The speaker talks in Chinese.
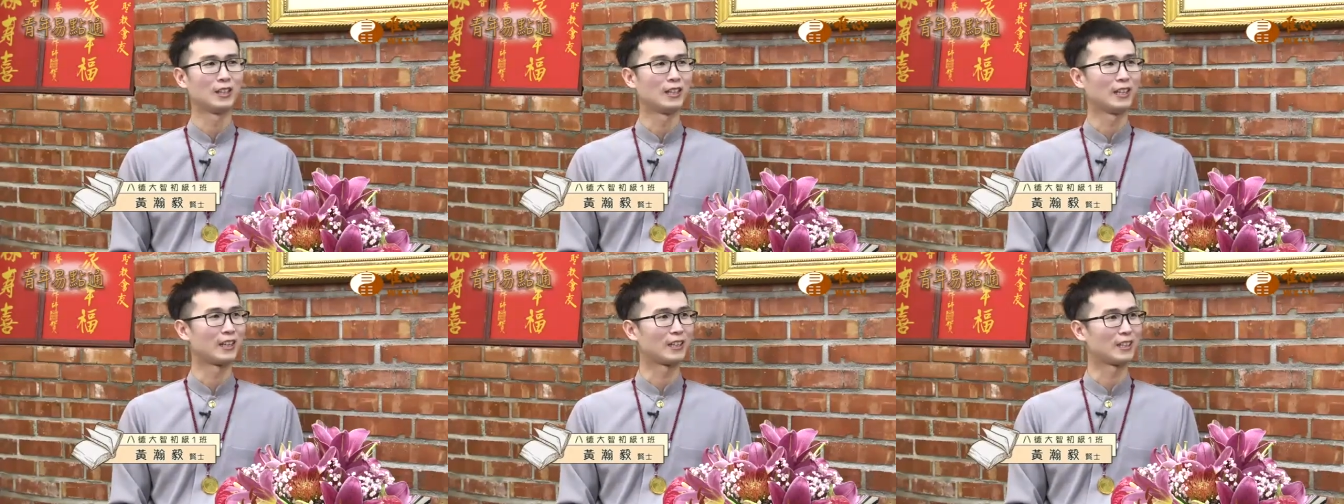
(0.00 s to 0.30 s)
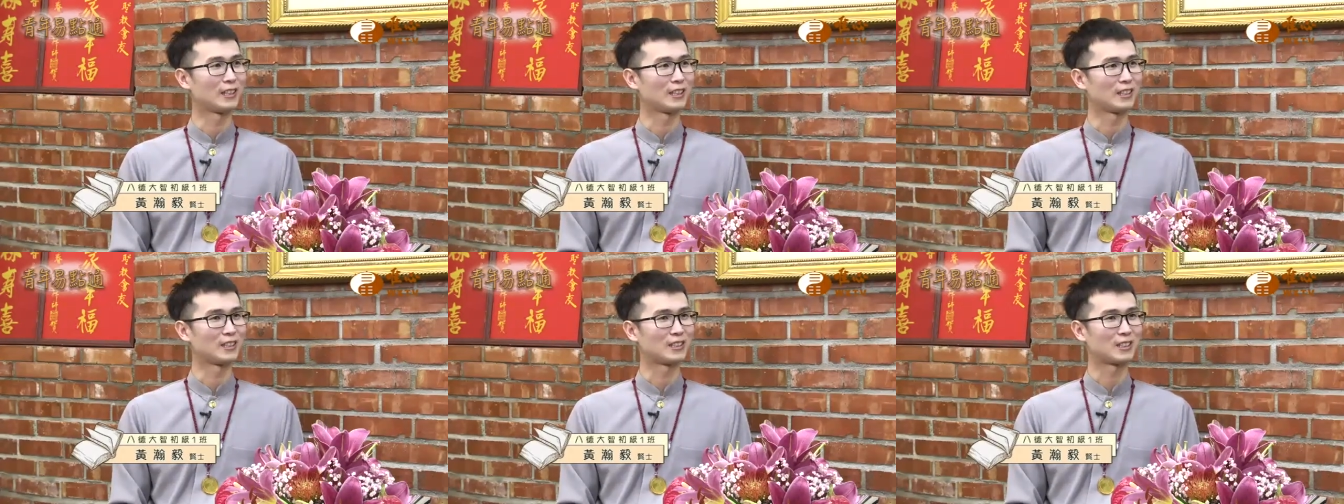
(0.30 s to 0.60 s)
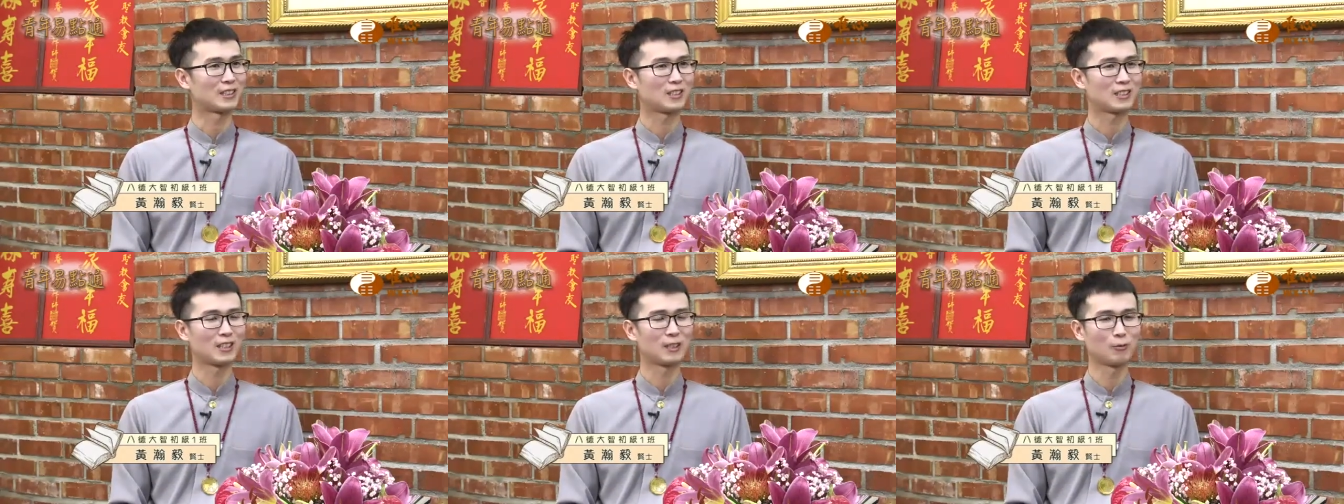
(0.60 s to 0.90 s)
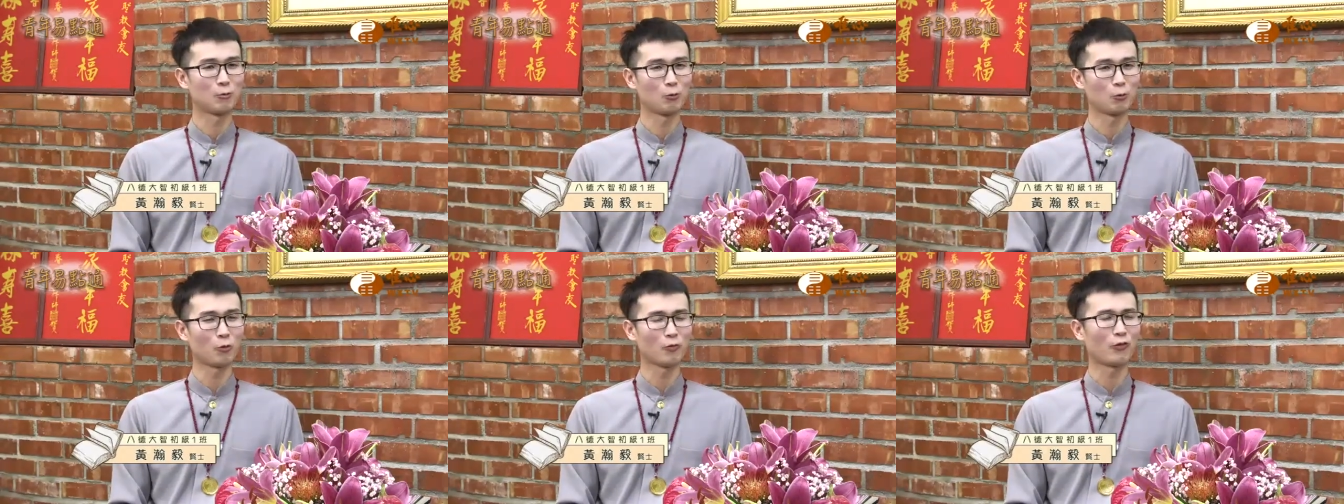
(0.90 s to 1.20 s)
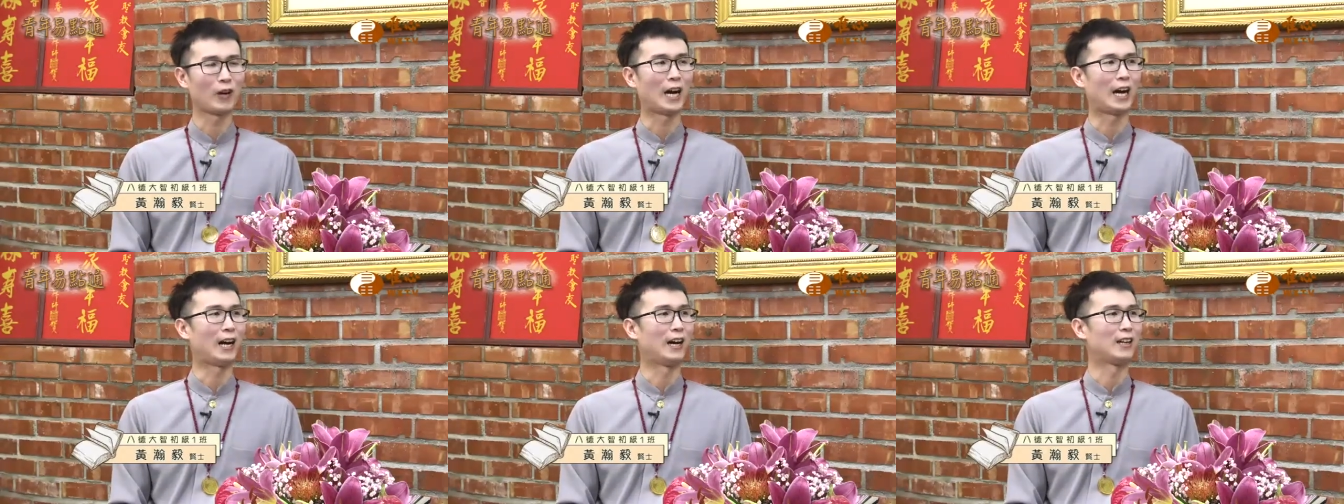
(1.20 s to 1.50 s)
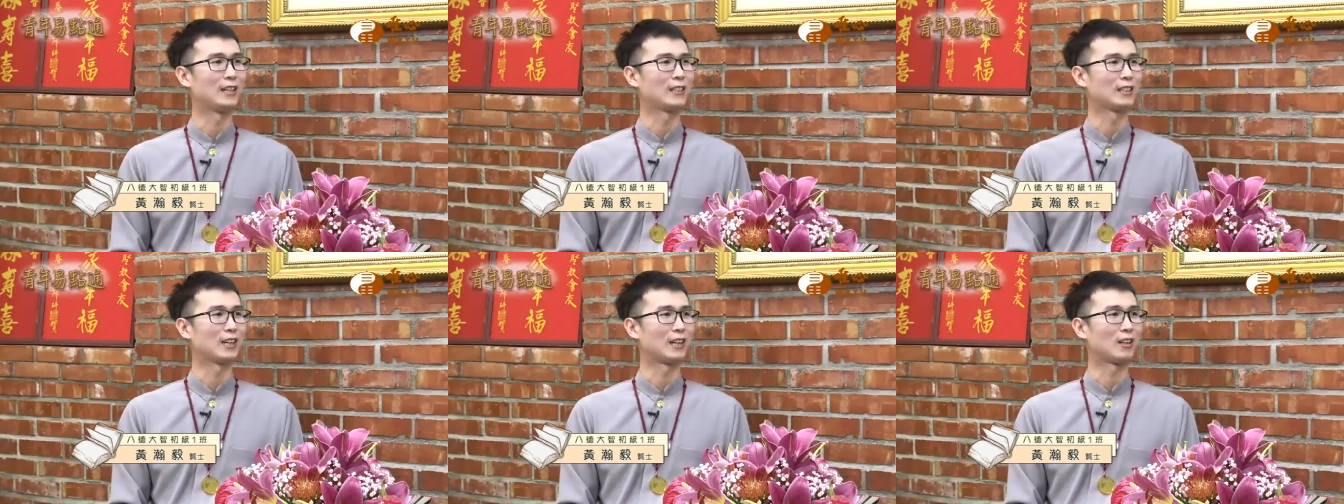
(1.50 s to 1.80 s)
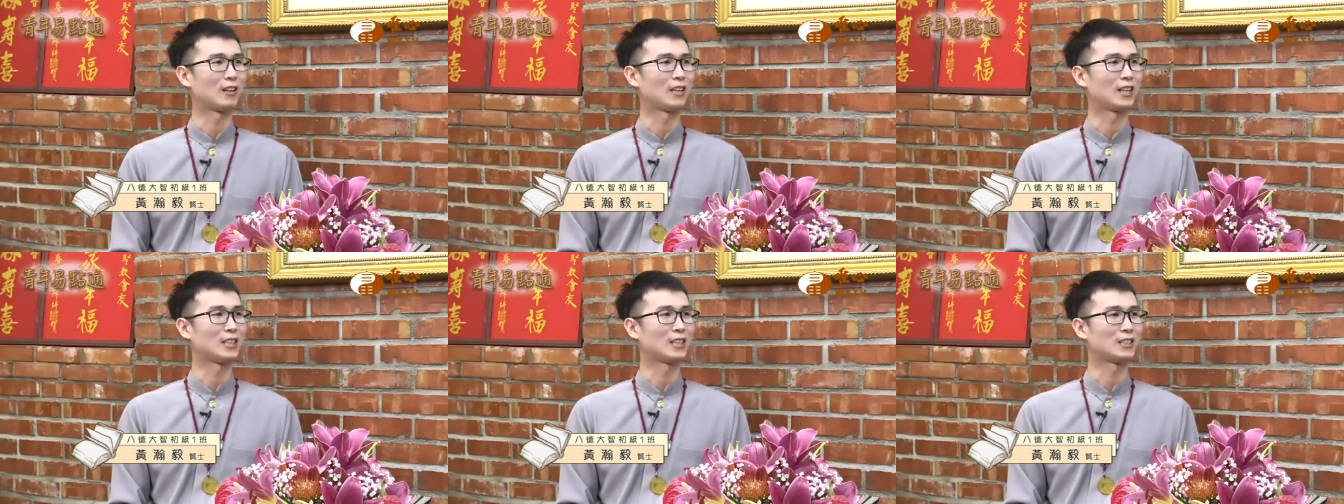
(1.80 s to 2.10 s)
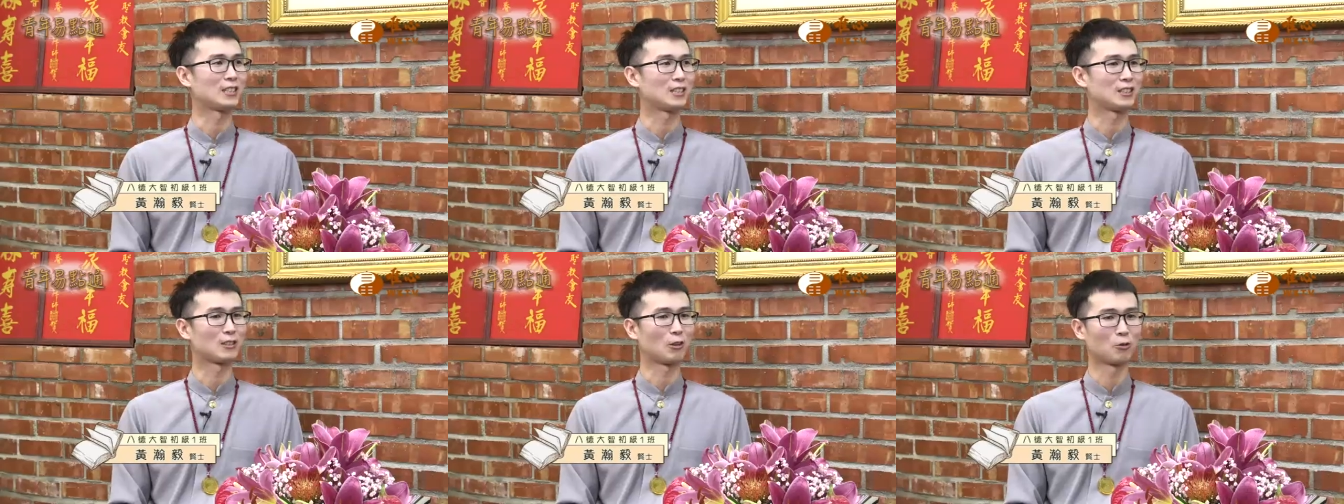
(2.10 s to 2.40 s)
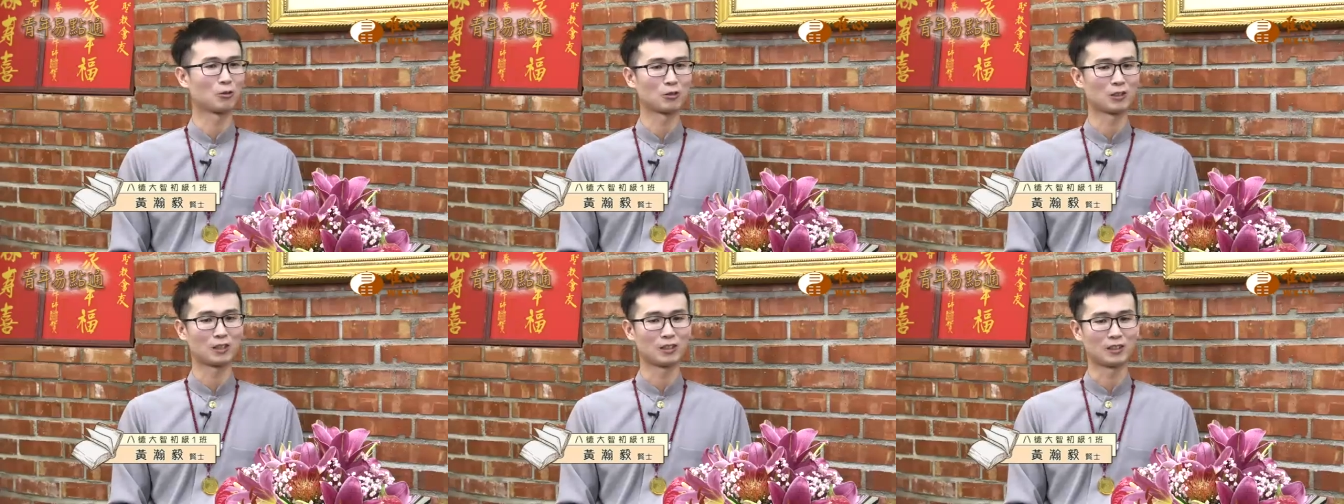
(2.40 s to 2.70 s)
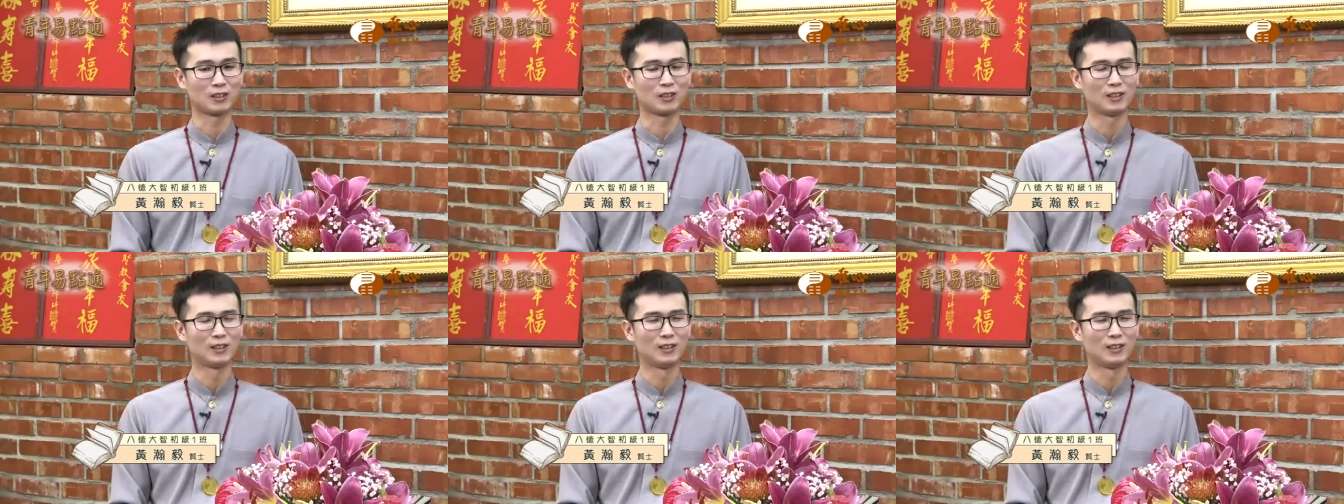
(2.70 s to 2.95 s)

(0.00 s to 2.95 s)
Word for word: 诶听法，然后累积功德，